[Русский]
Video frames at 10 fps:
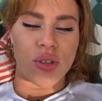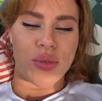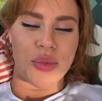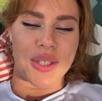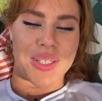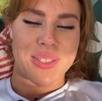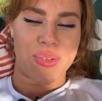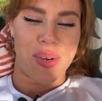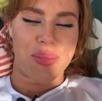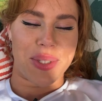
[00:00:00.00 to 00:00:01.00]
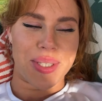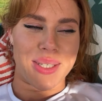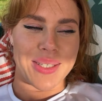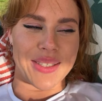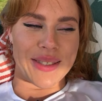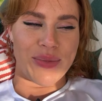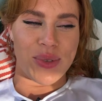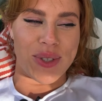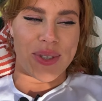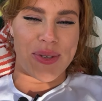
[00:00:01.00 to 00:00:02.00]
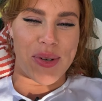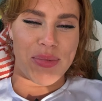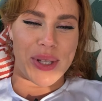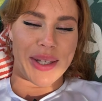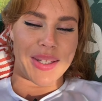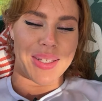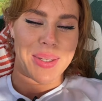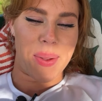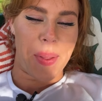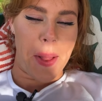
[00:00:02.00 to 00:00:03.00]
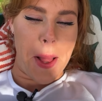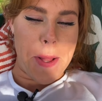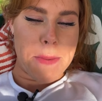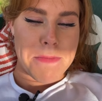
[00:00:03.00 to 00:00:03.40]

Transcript: нужно убирать швабры из мужской комнаты?